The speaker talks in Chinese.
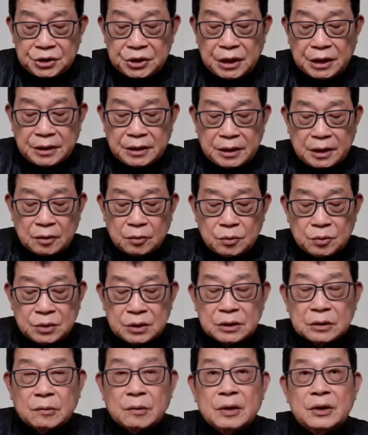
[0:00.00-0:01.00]
间谍的故
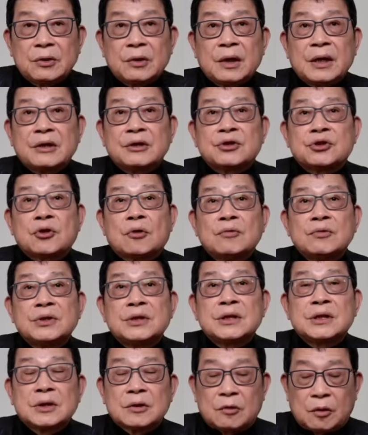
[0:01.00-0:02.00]
事会越来充
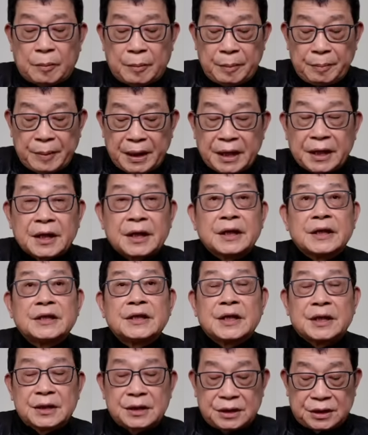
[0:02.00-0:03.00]
斥我们每个人
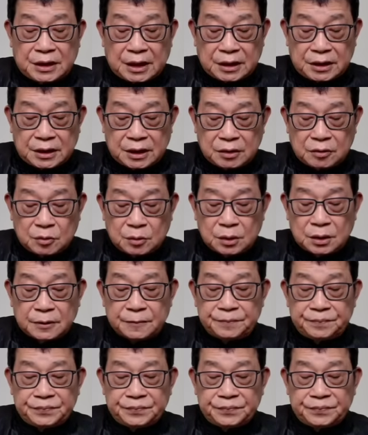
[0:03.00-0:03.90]
的日常生活。